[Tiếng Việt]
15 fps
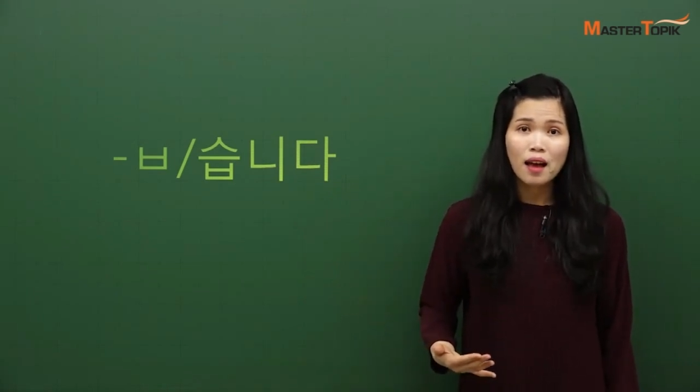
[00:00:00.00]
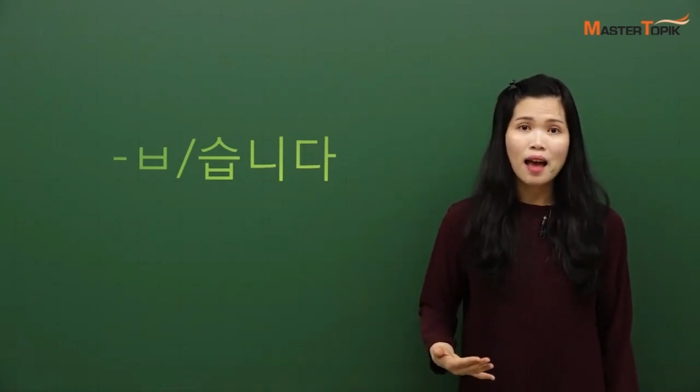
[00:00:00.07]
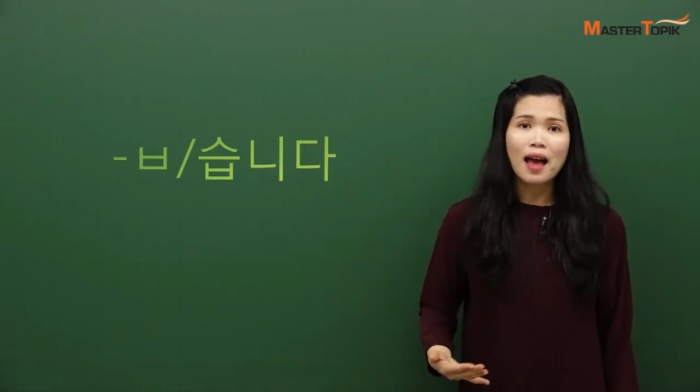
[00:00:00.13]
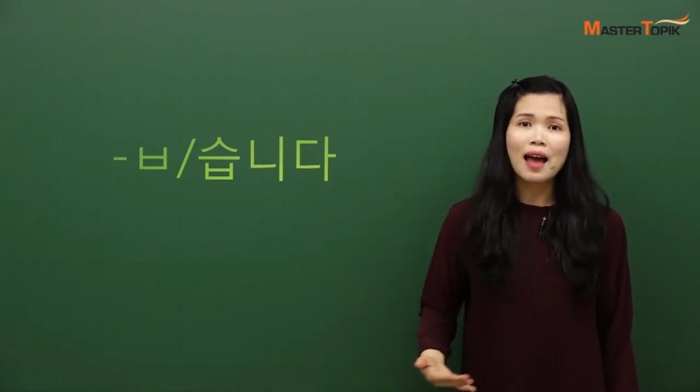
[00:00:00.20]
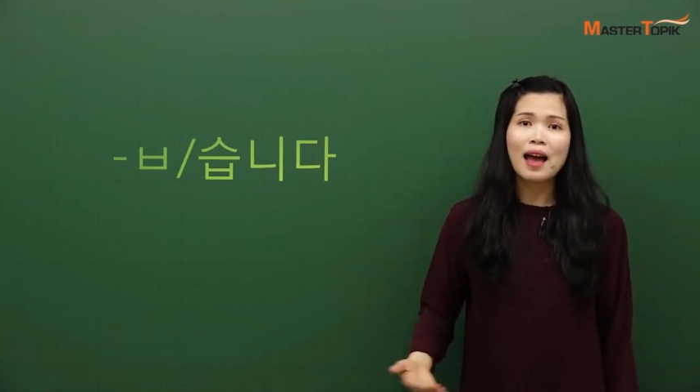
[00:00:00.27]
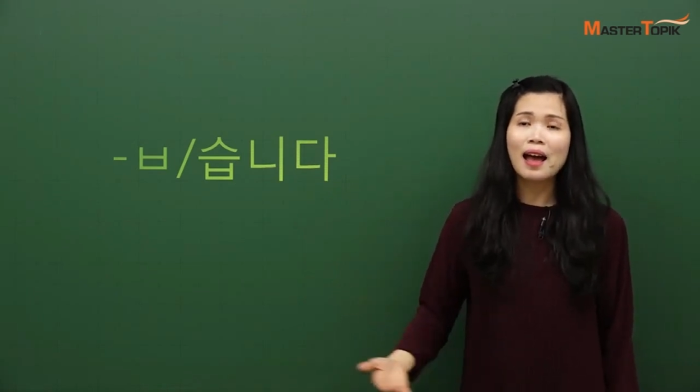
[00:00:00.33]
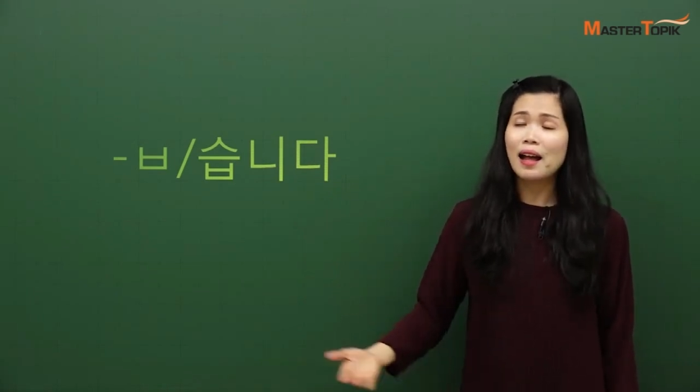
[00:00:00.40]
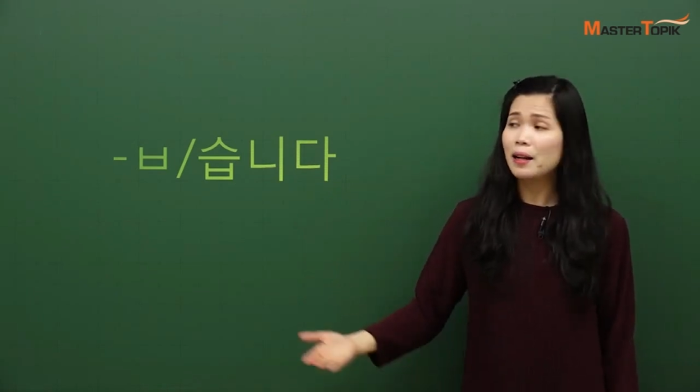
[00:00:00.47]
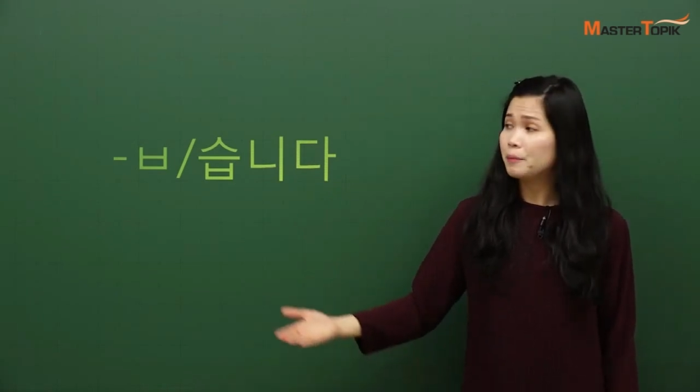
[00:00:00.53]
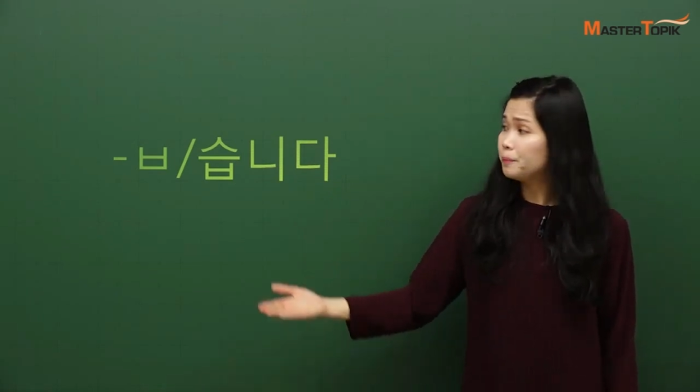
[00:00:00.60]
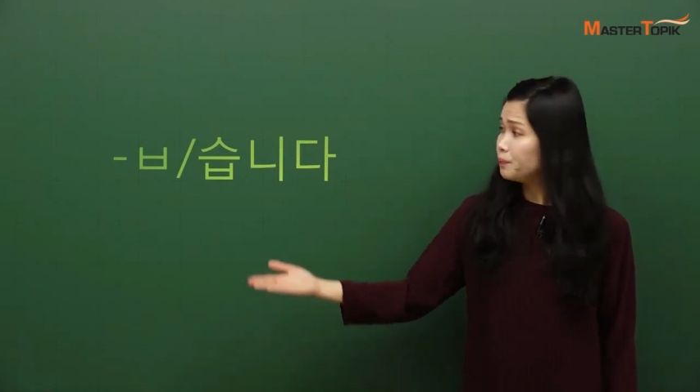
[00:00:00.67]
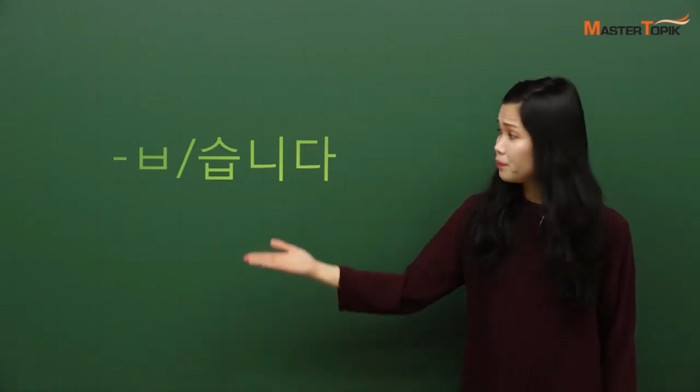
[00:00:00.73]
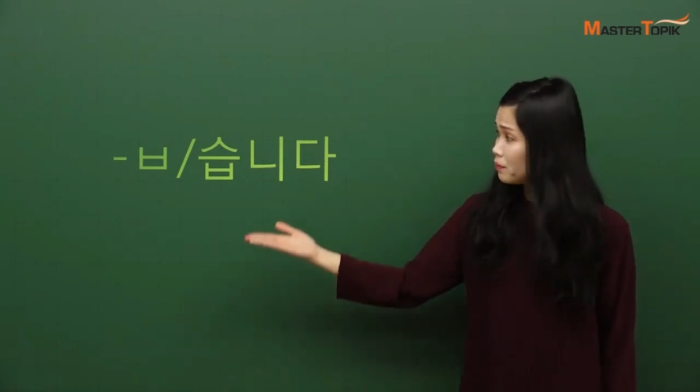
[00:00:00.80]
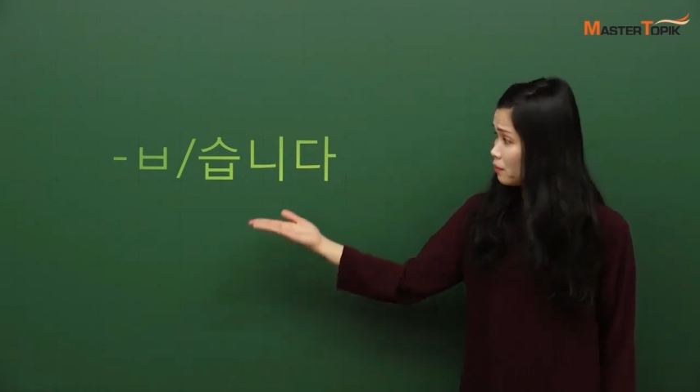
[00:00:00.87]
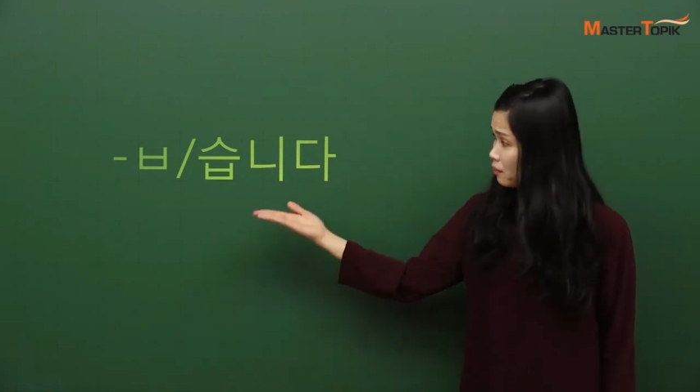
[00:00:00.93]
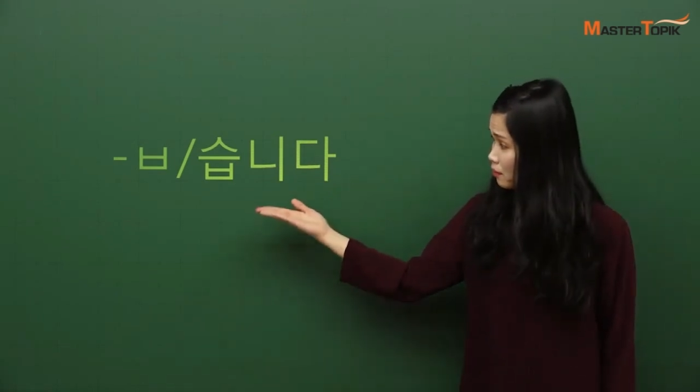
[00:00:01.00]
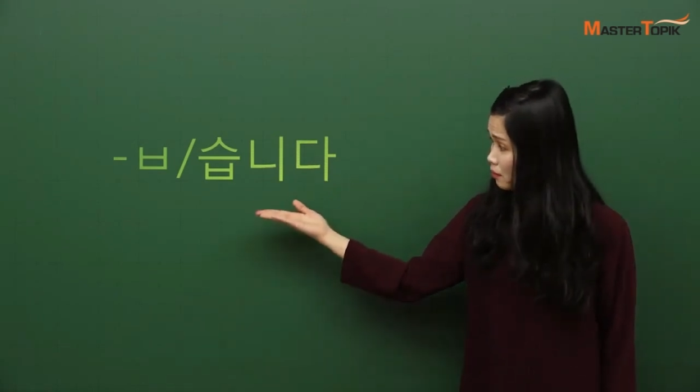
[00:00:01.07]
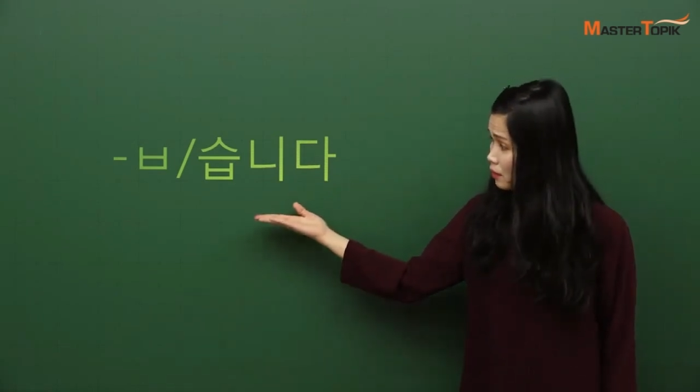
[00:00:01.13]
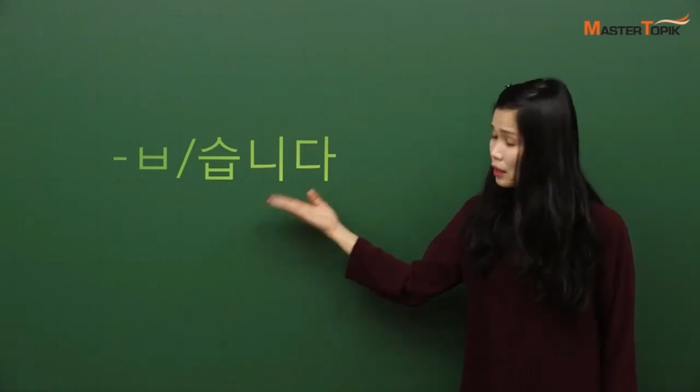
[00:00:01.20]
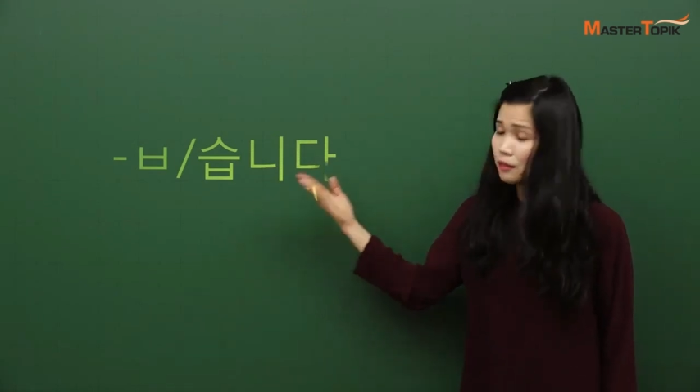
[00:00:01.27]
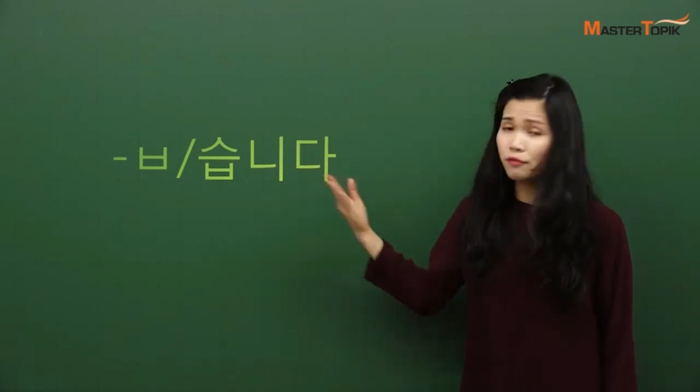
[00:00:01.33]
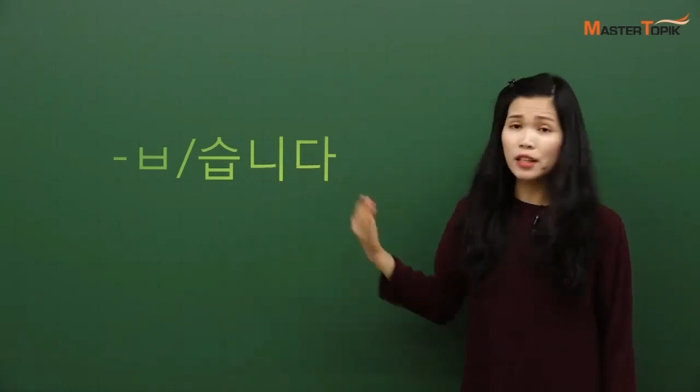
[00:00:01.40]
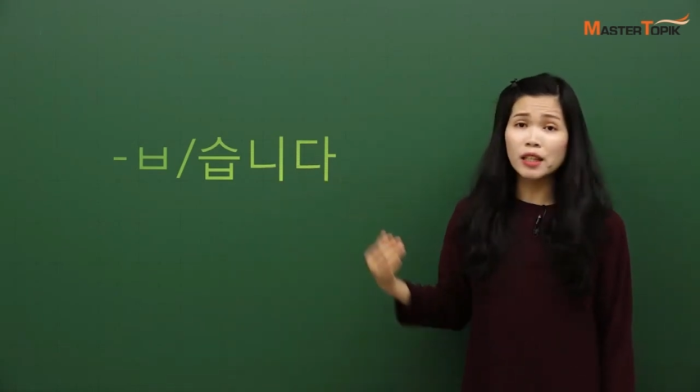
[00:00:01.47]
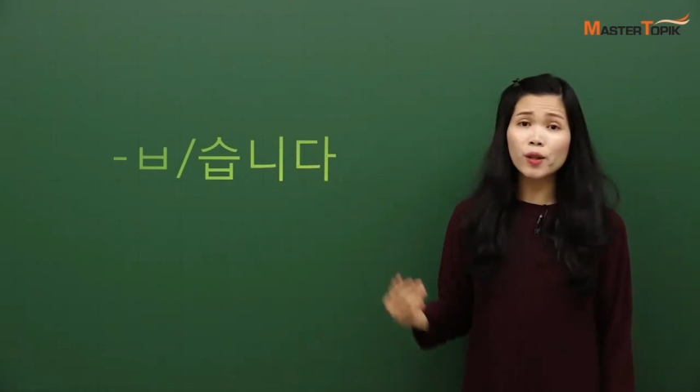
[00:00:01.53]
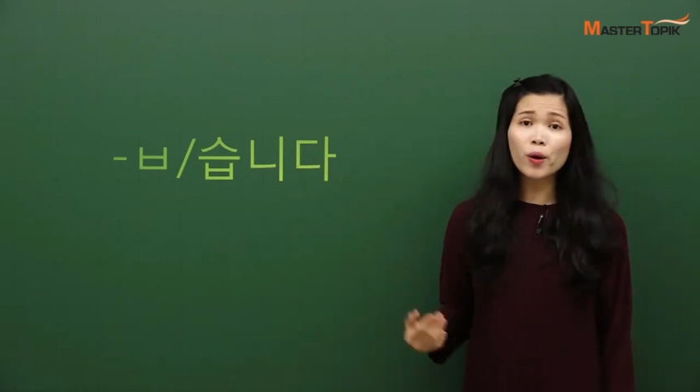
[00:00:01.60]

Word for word: À, vĩ